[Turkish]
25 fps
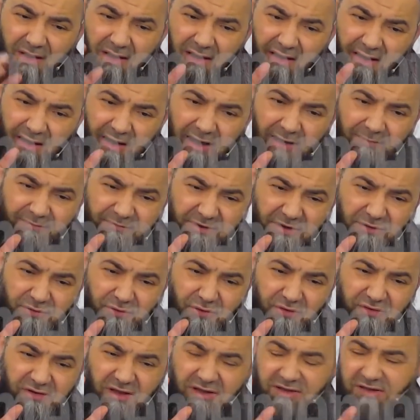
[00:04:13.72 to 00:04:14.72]
abdest
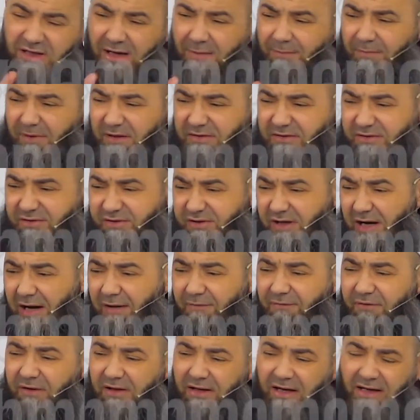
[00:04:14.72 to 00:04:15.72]
öncesi yapmasın.
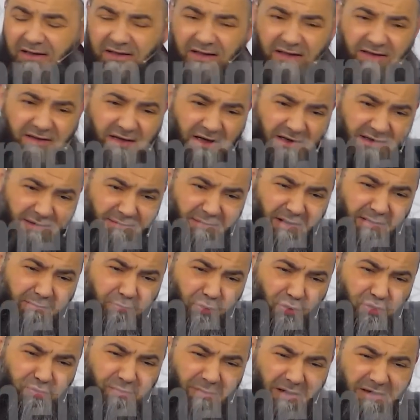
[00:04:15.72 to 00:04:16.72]
Şafiiler de kanamak
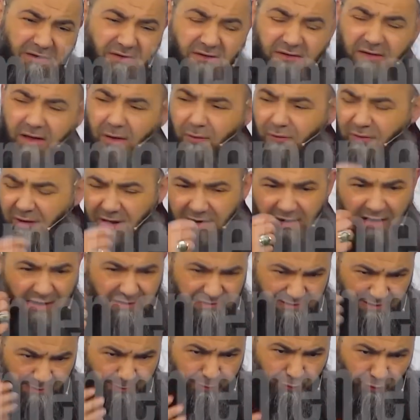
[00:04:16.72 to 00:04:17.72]
bozmadığından onlar
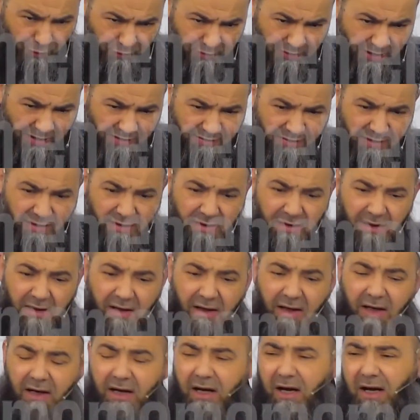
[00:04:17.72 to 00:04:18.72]
rahat yapıyorlar.
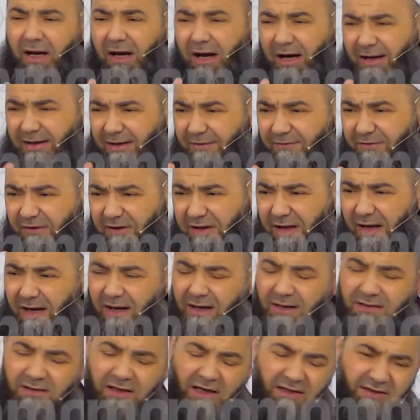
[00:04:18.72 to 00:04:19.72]
E,
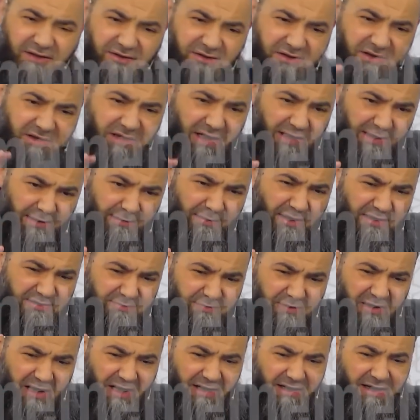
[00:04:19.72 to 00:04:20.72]
Hanefi'de yani dişin
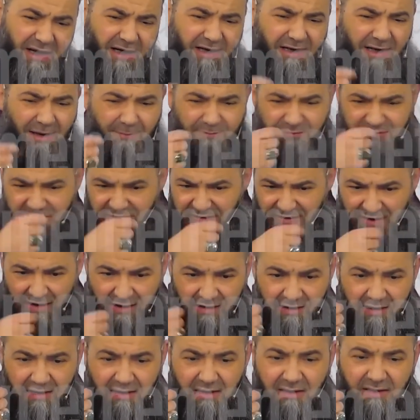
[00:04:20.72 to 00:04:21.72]
kanamaz bilenler yapsınlar.
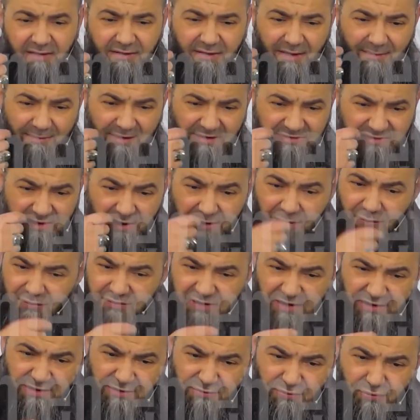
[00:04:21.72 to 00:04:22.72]
Namazdan
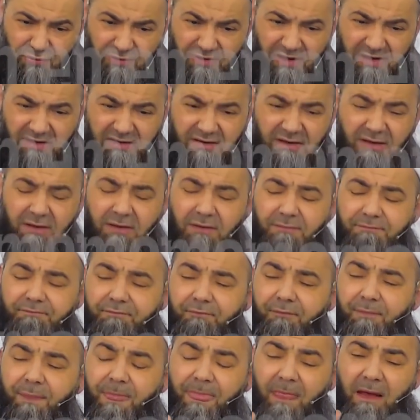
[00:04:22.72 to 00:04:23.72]
önce de sünnettir.
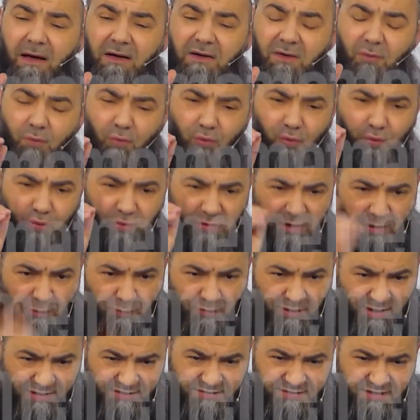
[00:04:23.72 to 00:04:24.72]
Uykudan
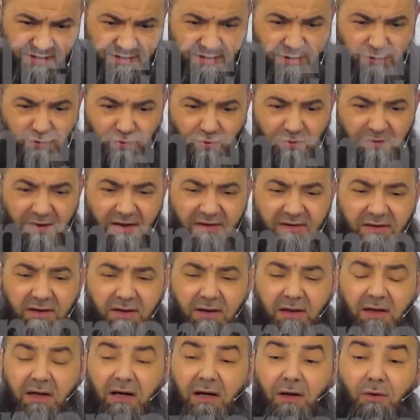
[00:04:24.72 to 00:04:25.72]
uyanınca da
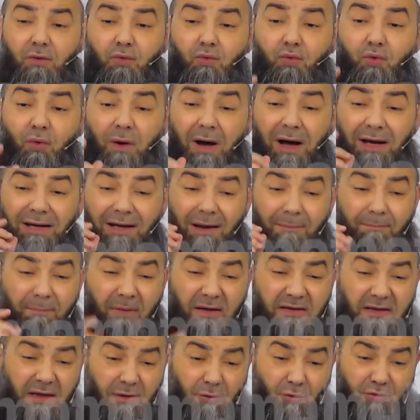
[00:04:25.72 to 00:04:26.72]
sünnettir. Dua
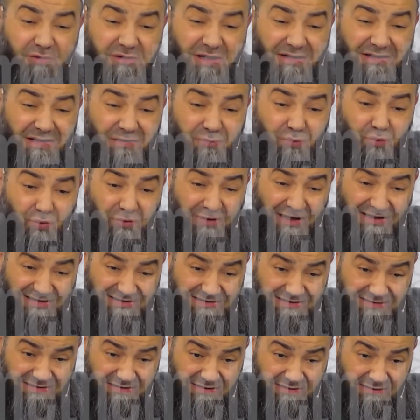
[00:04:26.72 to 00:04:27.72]
yapmadan önce de
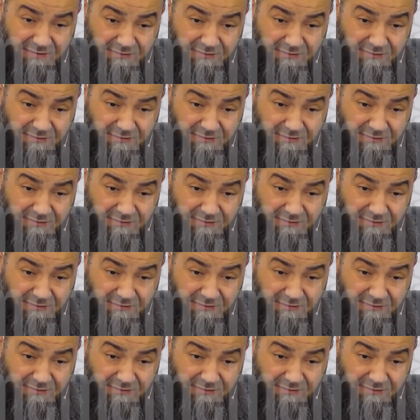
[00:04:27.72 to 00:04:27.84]
sünnettir.